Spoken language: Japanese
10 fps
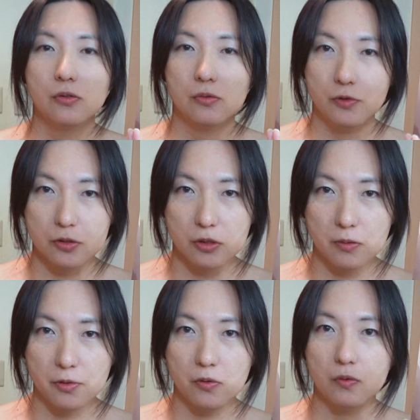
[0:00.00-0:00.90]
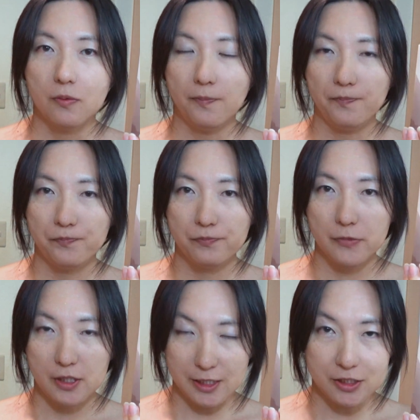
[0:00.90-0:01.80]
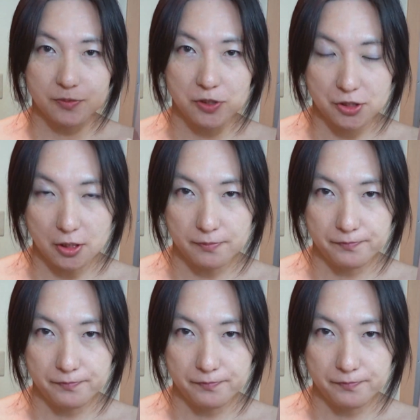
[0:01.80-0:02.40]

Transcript: 飲み比べをいたしました。